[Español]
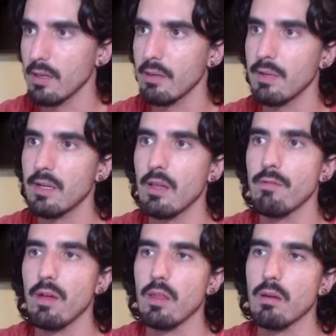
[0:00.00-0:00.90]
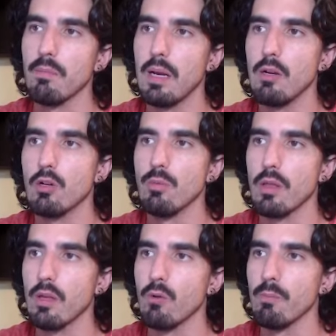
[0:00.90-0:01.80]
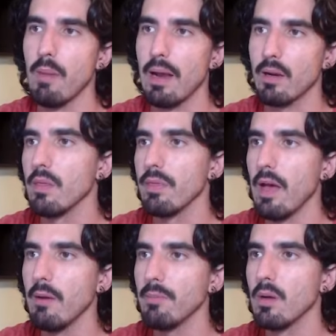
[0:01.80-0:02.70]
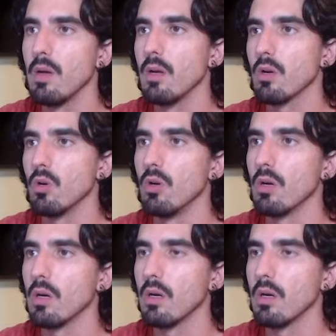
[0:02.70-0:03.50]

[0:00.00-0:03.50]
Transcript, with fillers: y va a ser tan fácil verlo como hacer un bar dump con